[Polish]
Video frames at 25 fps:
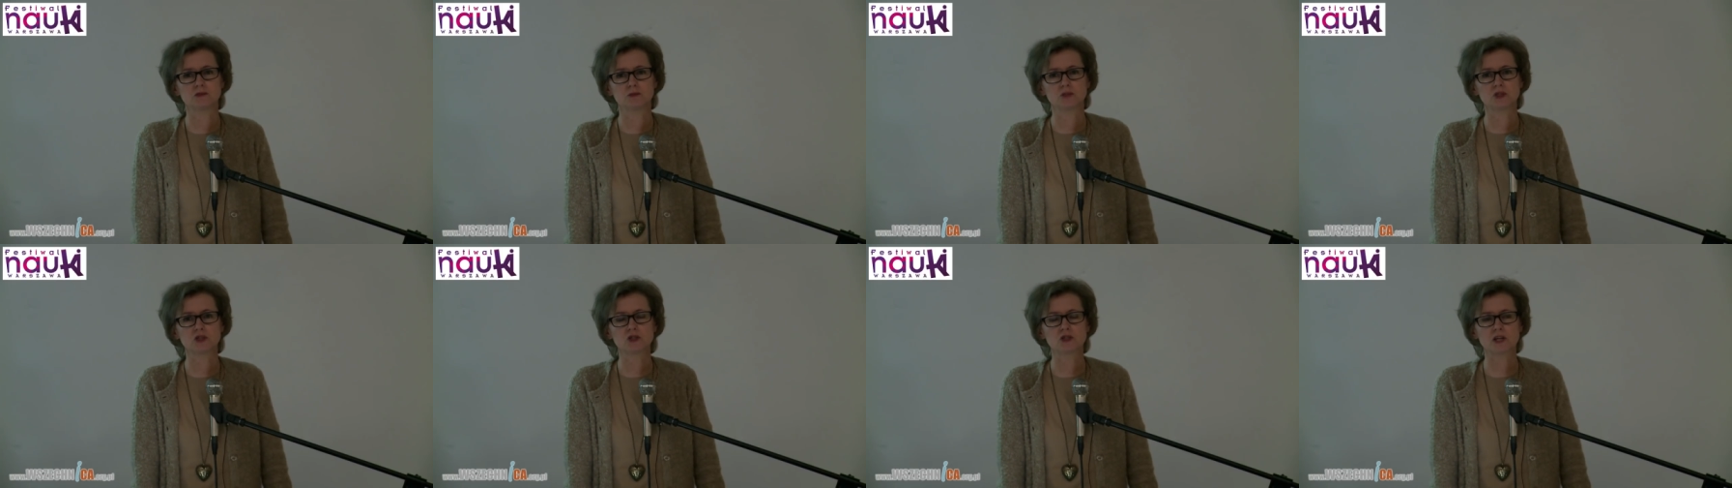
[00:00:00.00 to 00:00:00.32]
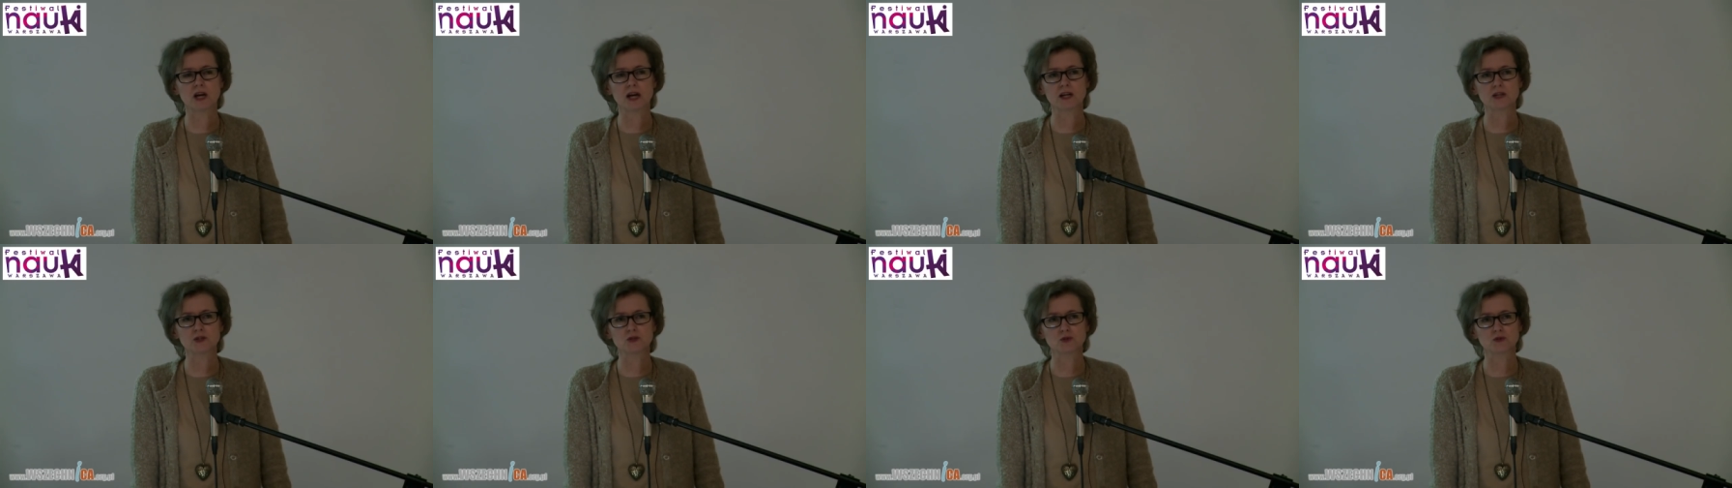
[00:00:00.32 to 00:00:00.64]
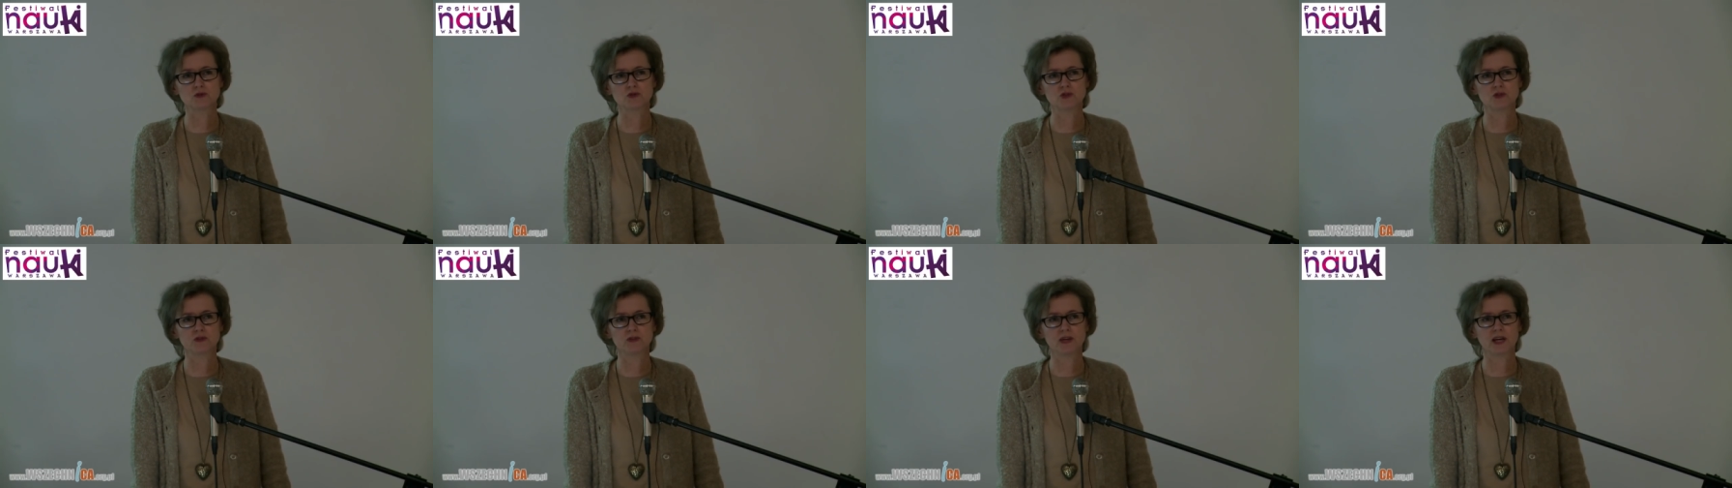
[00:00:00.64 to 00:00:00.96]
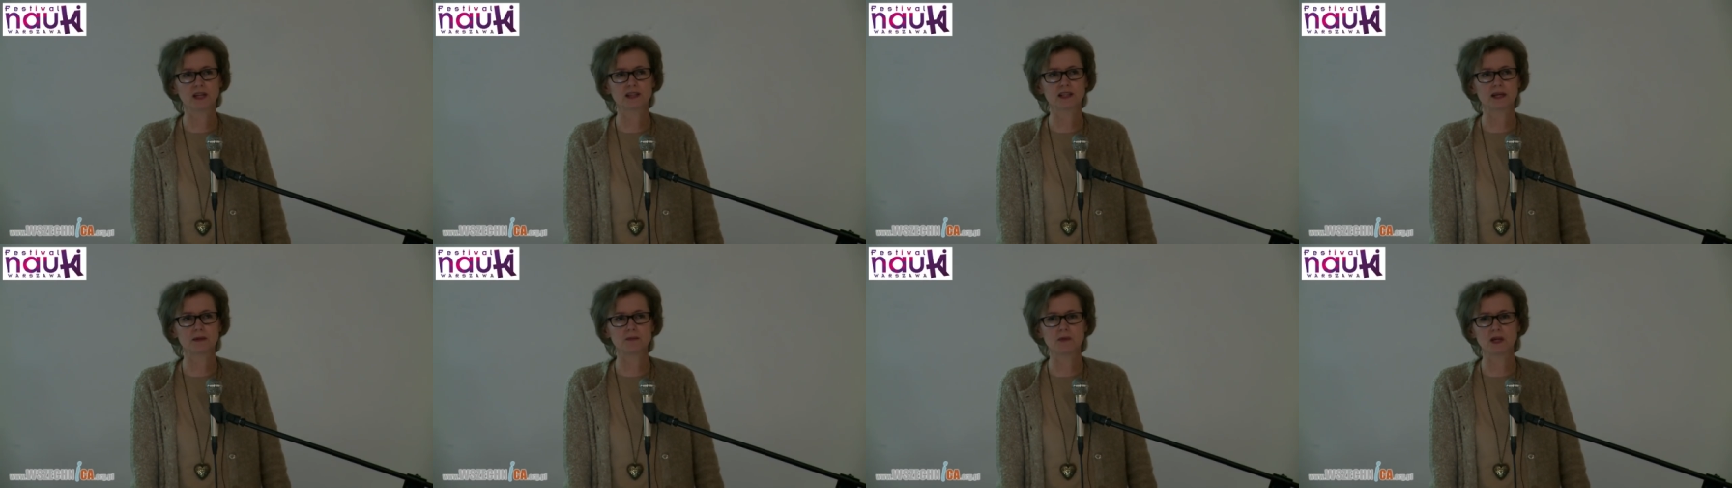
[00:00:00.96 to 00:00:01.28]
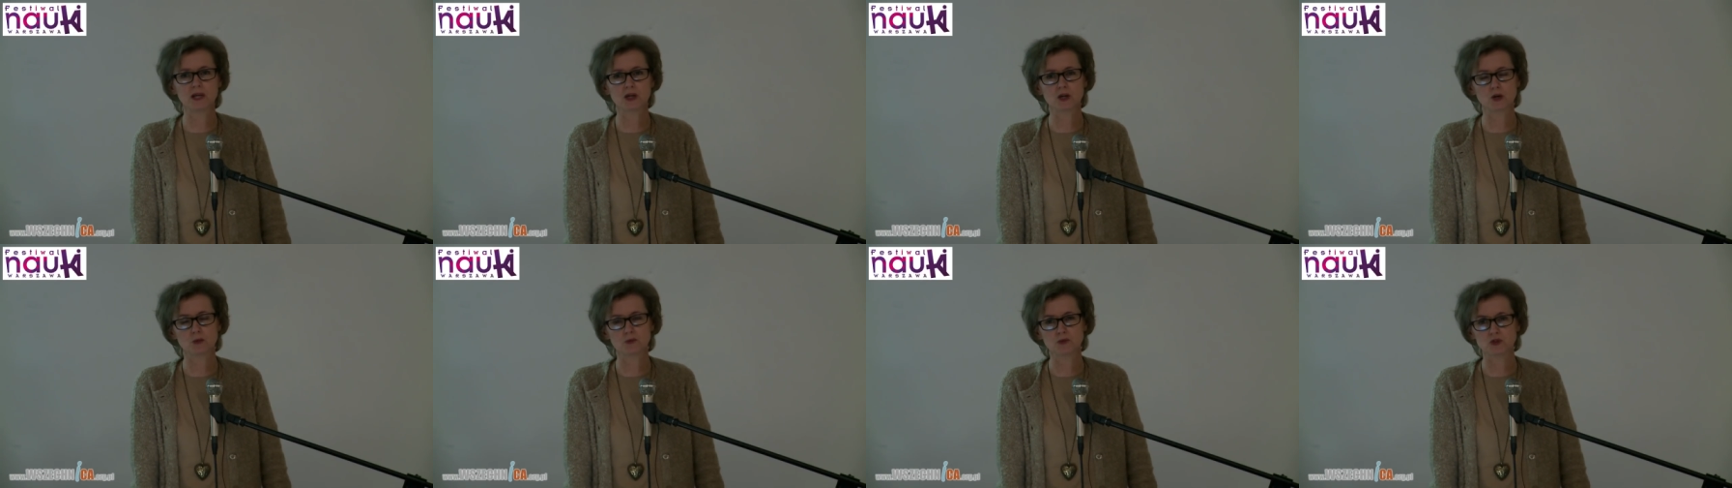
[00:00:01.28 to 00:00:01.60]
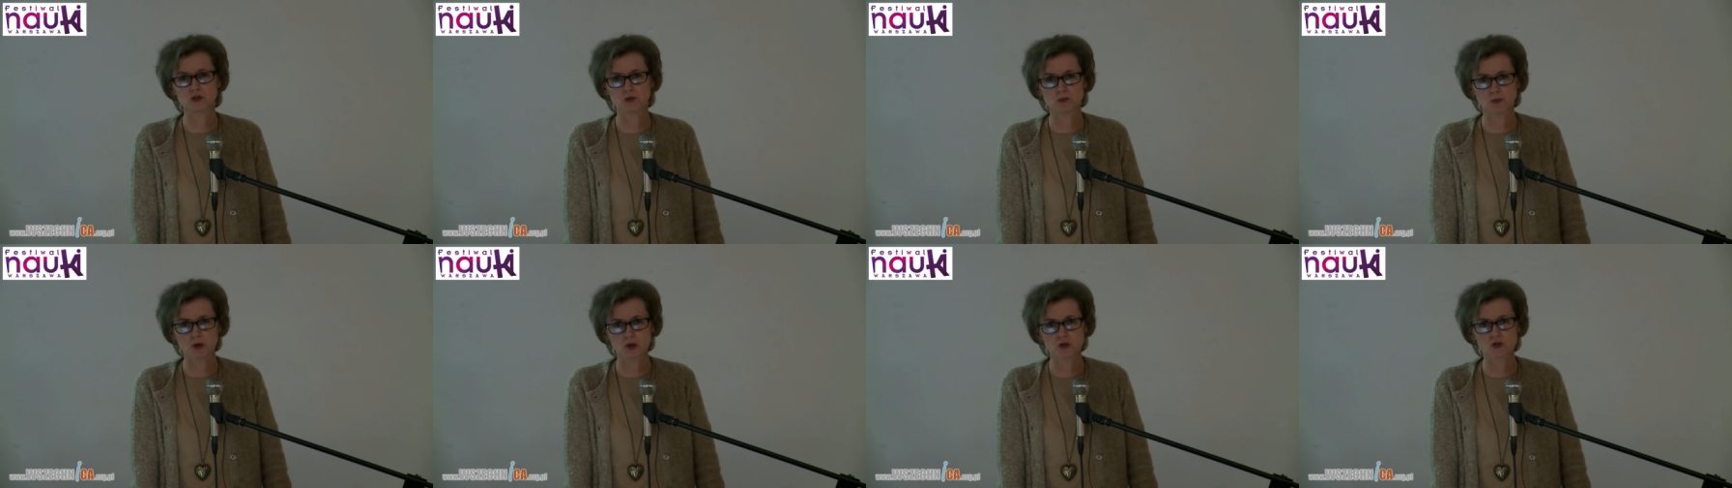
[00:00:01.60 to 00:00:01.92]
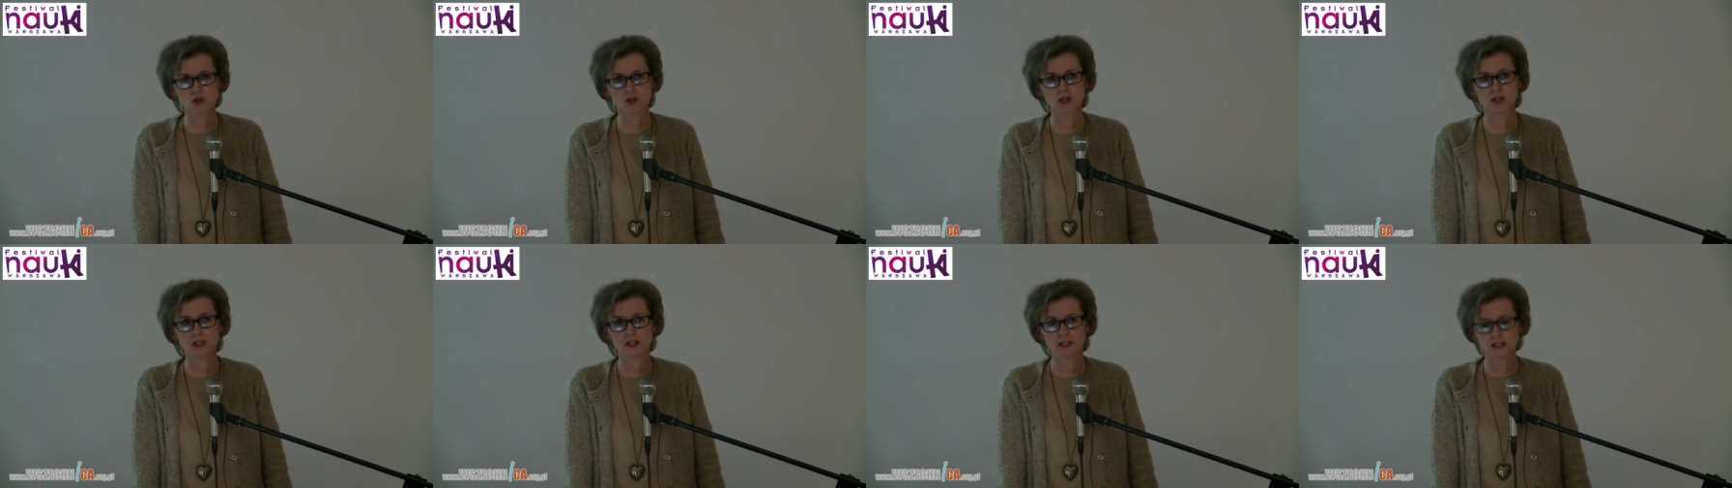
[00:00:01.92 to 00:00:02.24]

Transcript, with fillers: mieszkańców świata mleko pić może